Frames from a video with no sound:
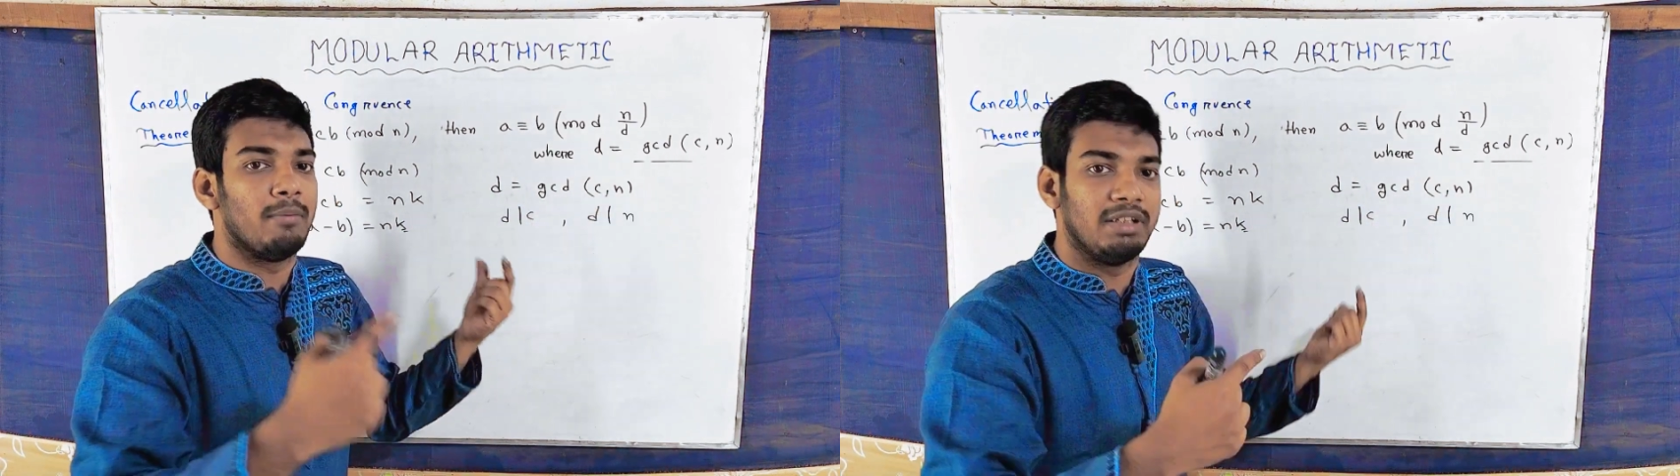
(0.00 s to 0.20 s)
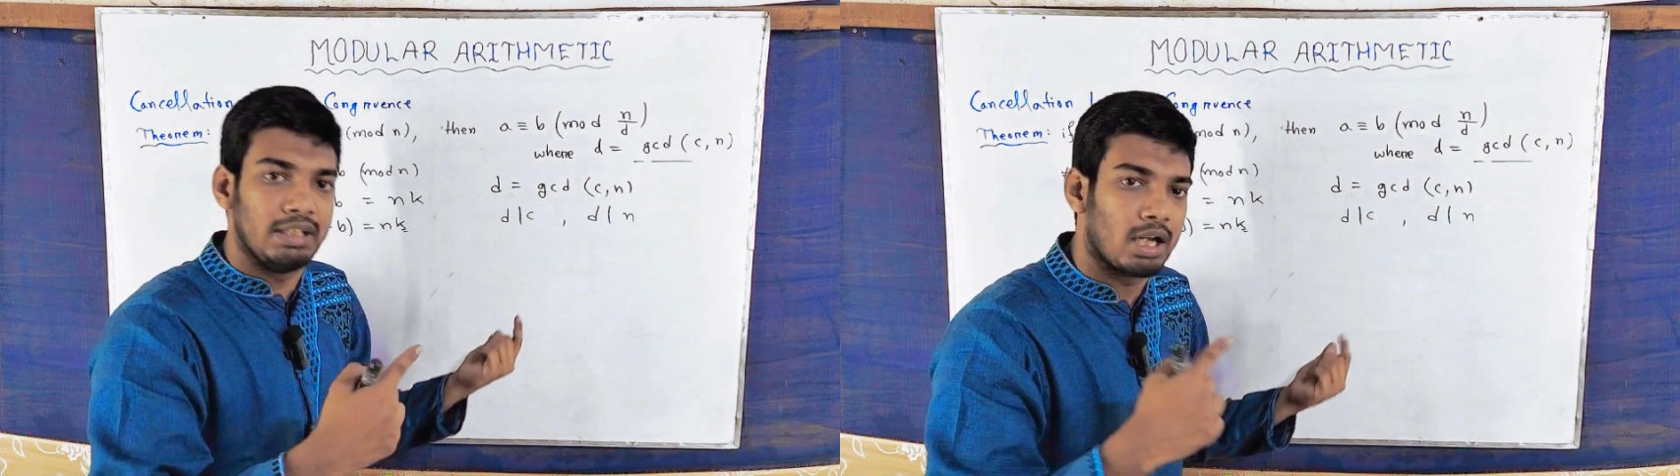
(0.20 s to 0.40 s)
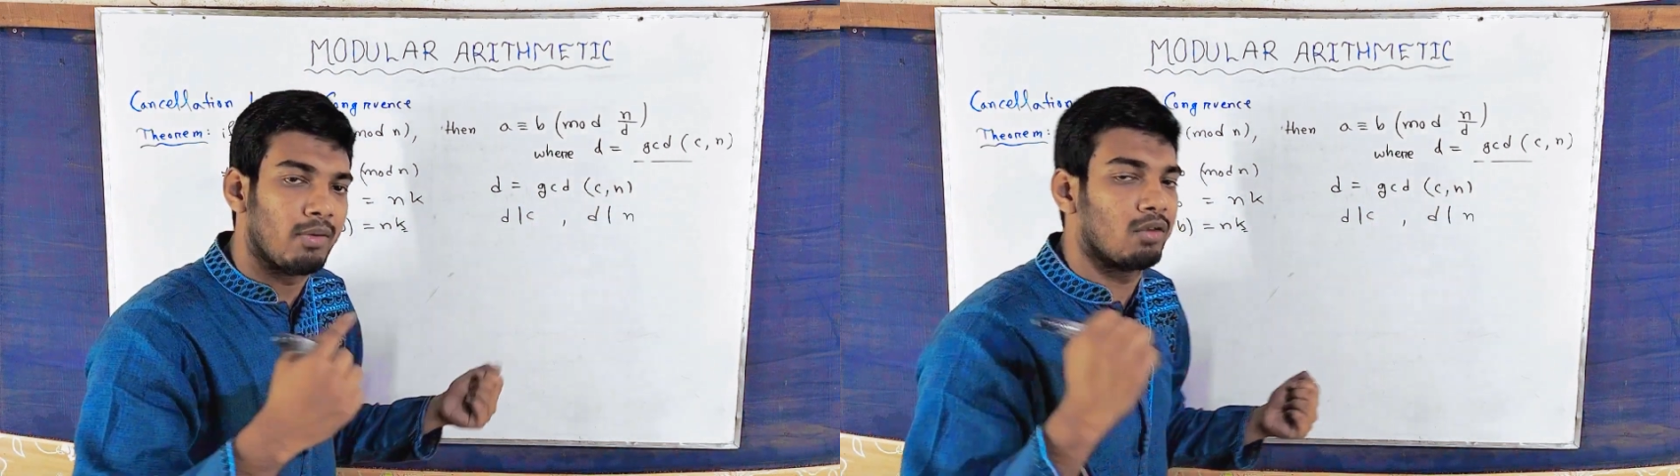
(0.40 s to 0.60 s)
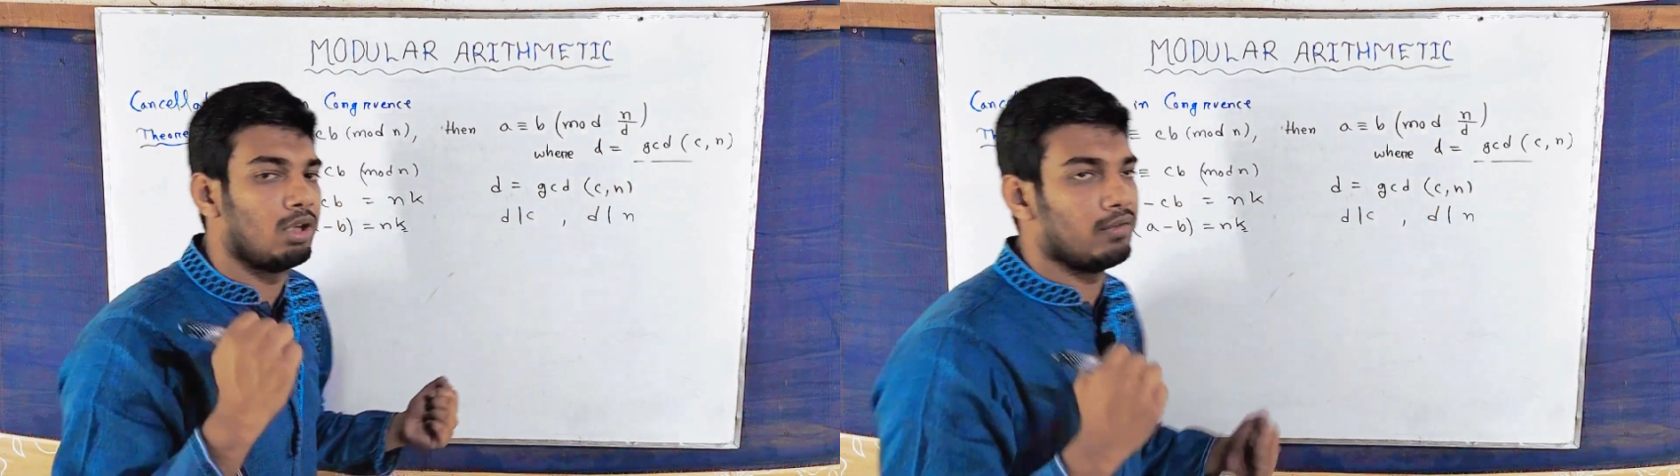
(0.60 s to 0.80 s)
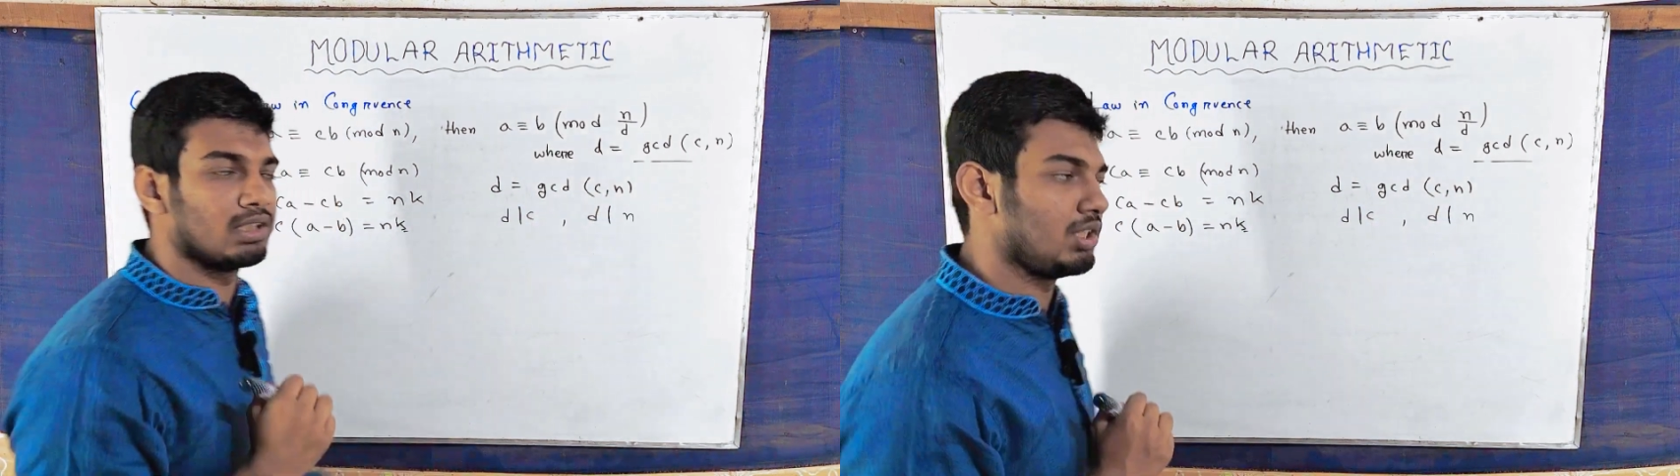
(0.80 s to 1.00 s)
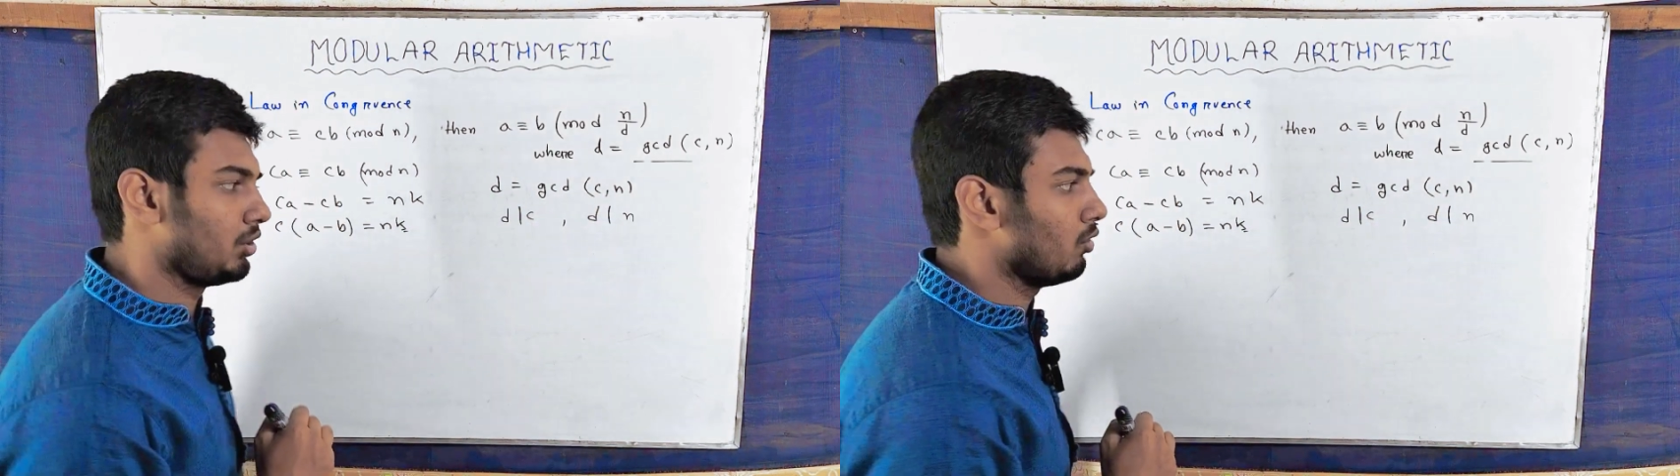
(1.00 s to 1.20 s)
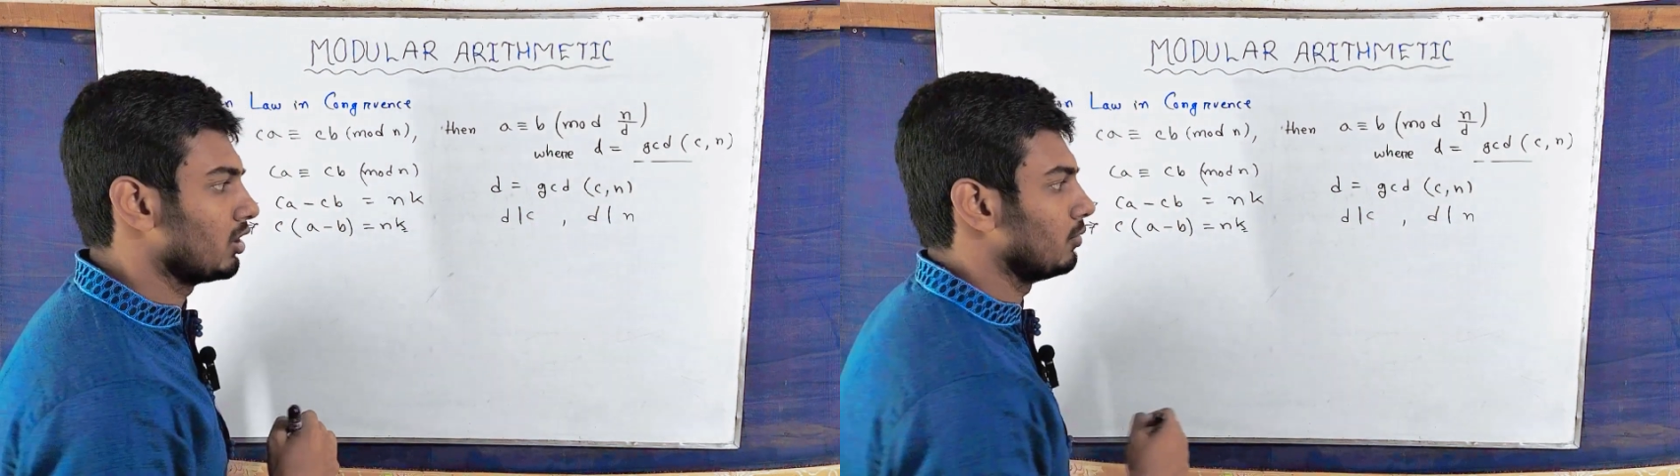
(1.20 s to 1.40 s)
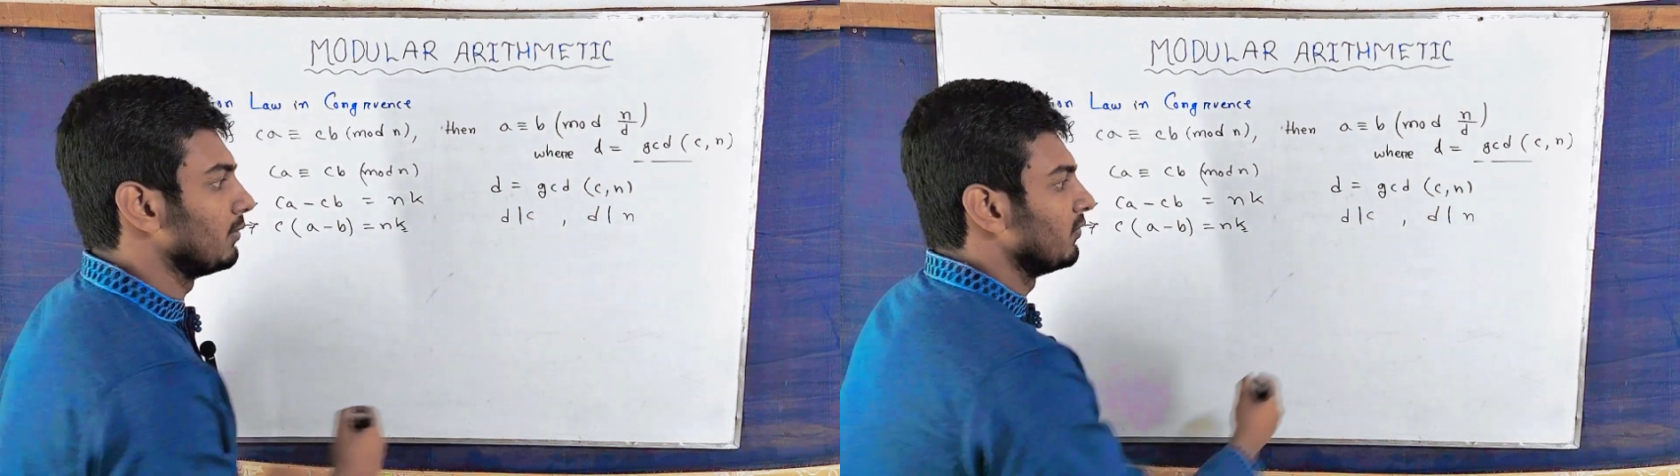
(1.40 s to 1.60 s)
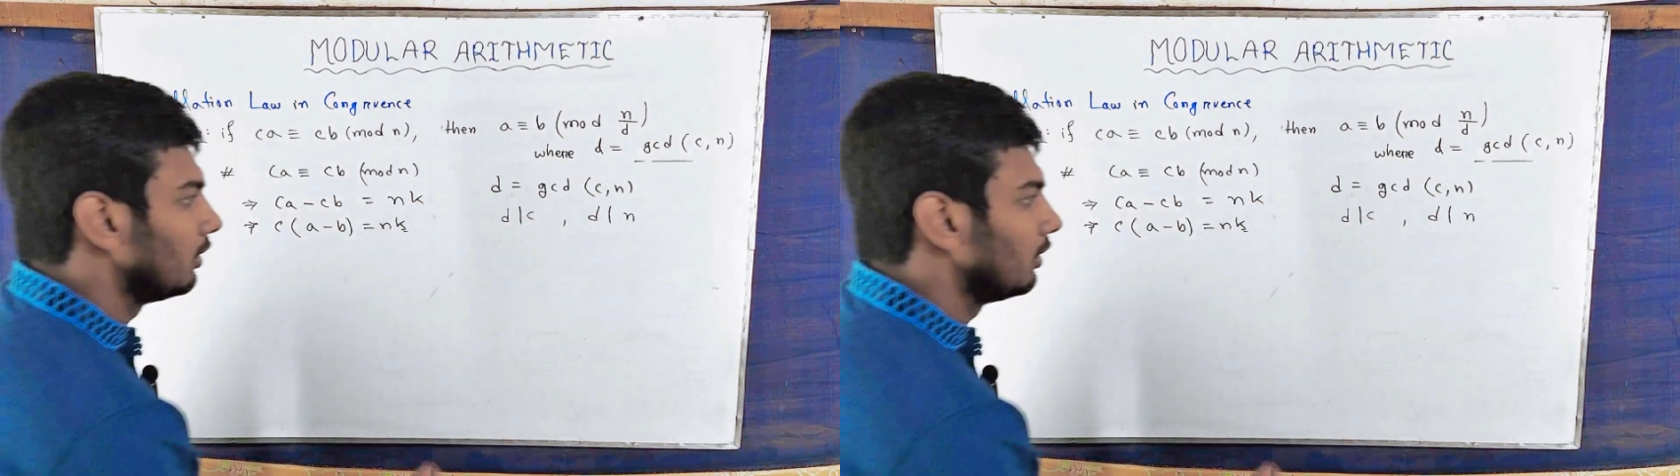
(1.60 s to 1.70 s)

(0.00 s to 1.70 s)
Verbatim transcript: আমি ডি দ্বারা ভাগ করলে ভাগশেষ জিরো আসবে